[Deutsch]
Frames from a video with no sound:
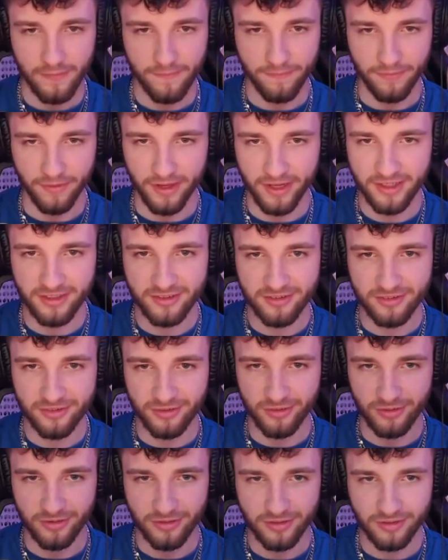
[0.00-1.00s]

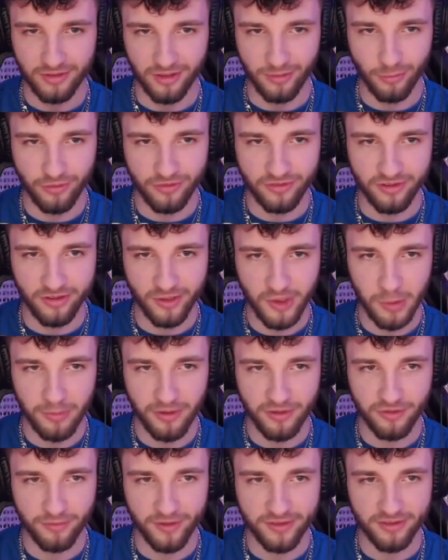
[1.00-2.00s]
Nice. Dann würde ich sagen, können wir
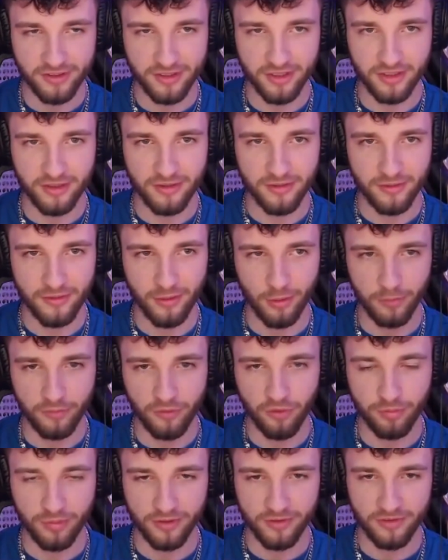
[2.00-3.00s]
jetzt weitergehen.
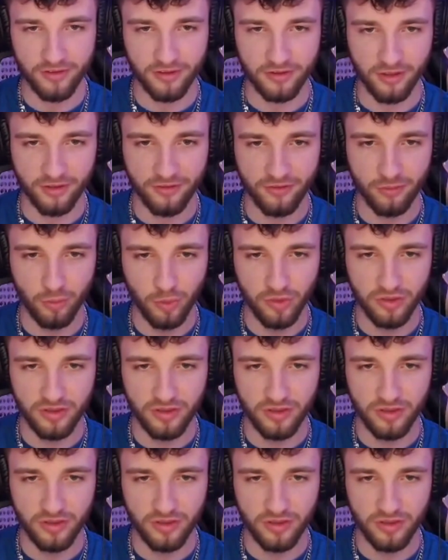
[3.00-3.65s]
Aufgespannt. Na, Snooty.